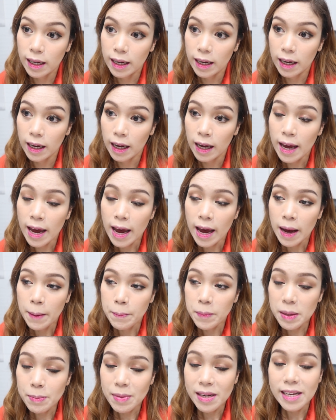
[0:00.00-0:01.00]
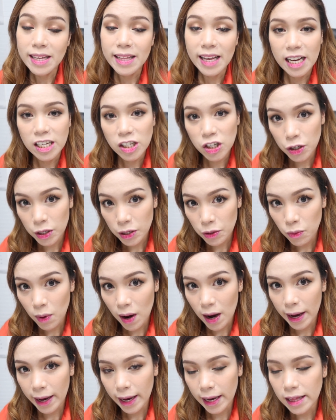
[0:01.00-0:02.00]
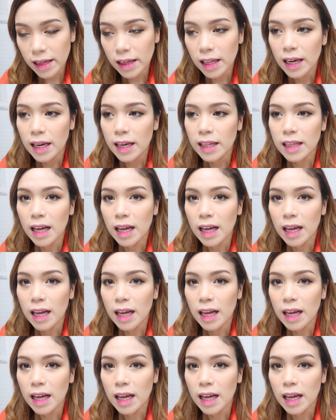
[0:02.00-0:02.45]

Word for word: the Maybelline H3 Rewind.